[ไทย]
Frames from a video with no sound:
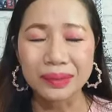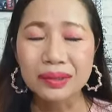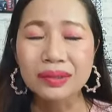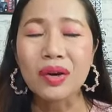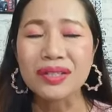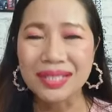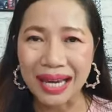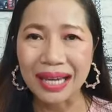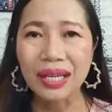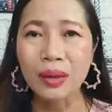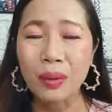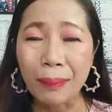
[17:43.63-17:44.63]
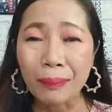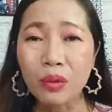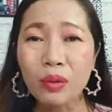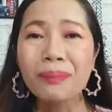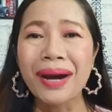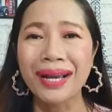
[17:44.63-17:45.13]
ต้องใช้ความมุ่ง
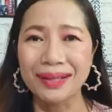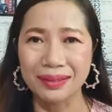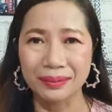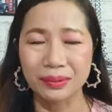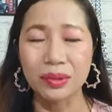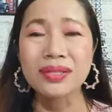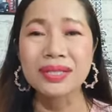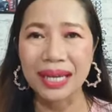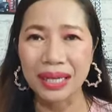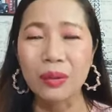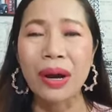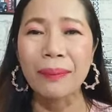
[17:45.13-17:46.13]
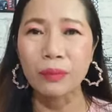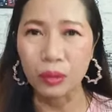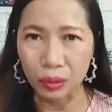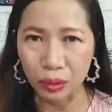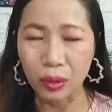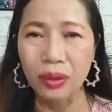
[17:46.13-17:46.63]
มั่น ต้องใช้ความอด
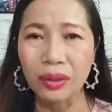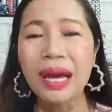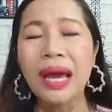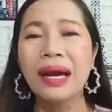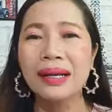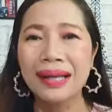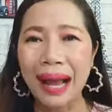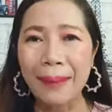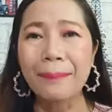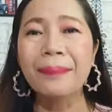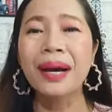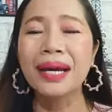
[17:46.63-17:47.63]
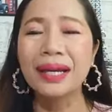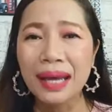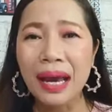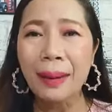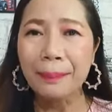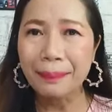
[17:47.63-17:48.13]
ทน ทำให้
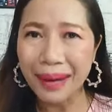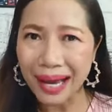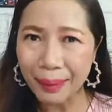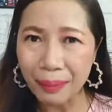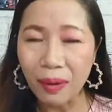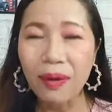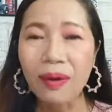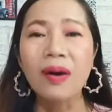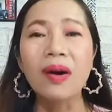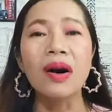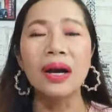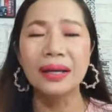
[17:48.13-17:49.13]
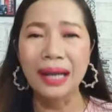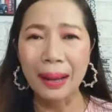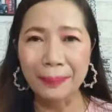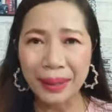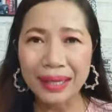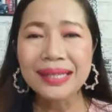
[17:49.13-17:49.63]
มากพอ
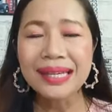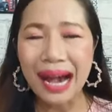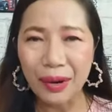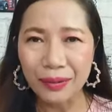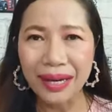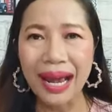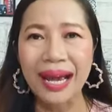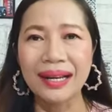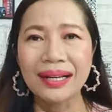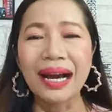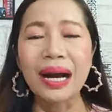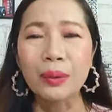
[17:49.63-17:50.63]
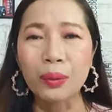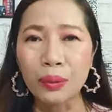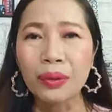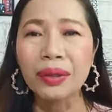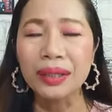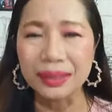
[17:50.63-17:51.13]
ทำให้ยาวนานนะคะคุณ
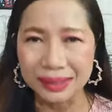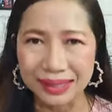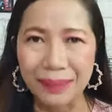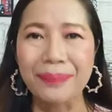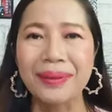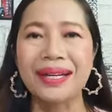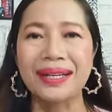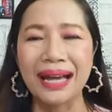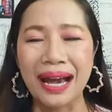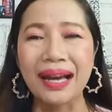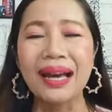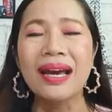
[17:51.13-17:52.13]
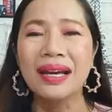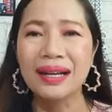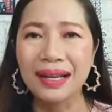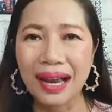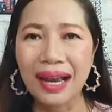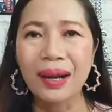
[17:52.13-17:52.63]
ถึงสำเร็จค่ะ
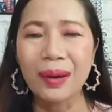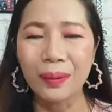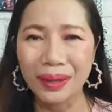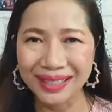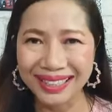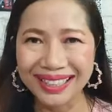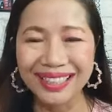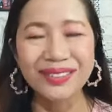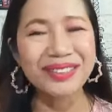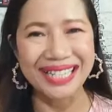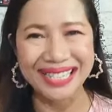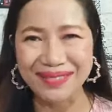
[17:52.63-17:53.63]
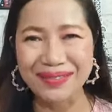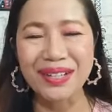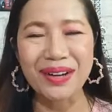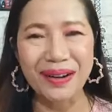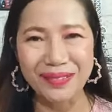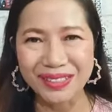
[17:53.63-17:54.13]
และวันนี้คุณอาจจะมีค
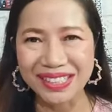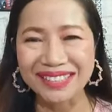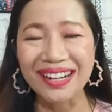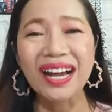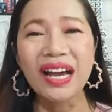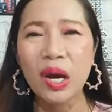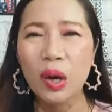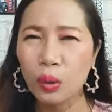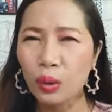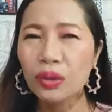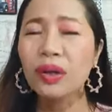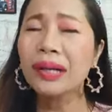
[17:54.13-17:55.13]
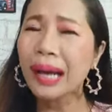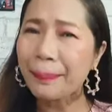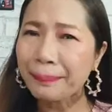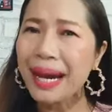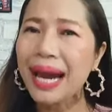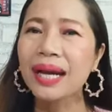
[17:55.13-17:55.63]
วามรู้สึกว่าคุณก็
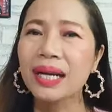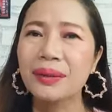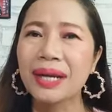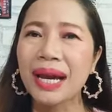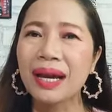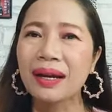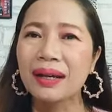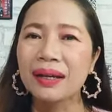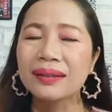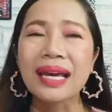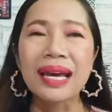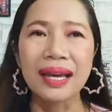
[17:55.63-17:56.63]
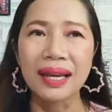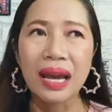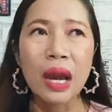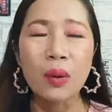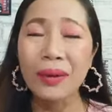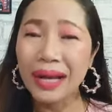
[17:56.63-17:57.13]
ทำมากแล้วนะ แต่
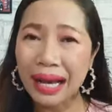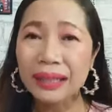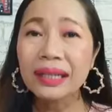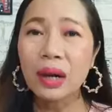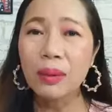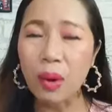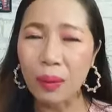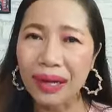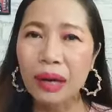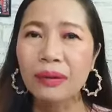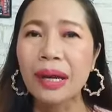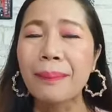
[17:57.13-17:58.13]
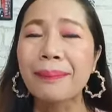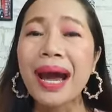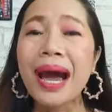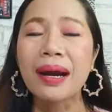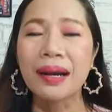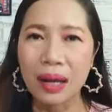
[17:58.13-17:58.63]
เวลาที่เราบอกว่าเราทำมา
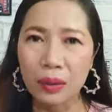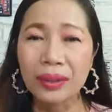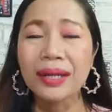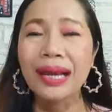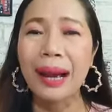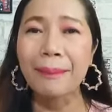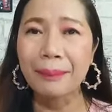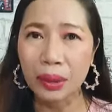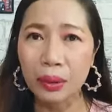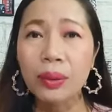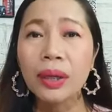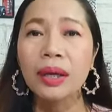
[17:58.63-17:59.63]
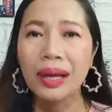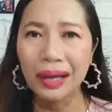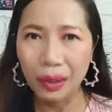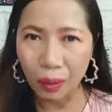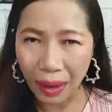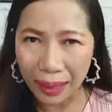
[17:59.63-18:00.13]
ก เราได้ทำมันด้วย
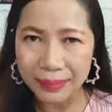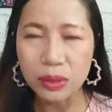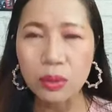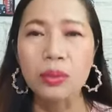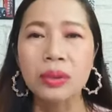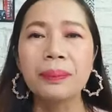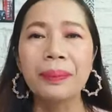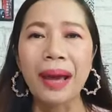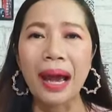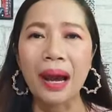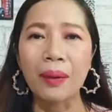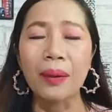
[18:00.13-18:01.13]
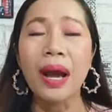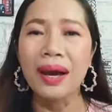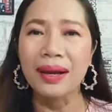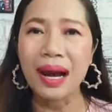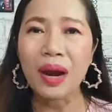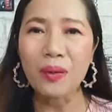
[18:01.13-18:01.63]
ความสุขหรือเปล่า
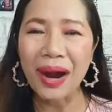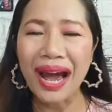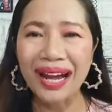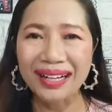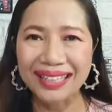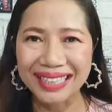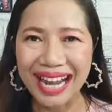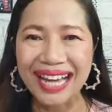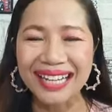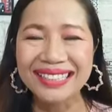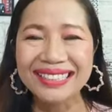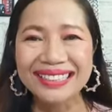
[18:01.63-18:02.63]
ระหว่างการเดิน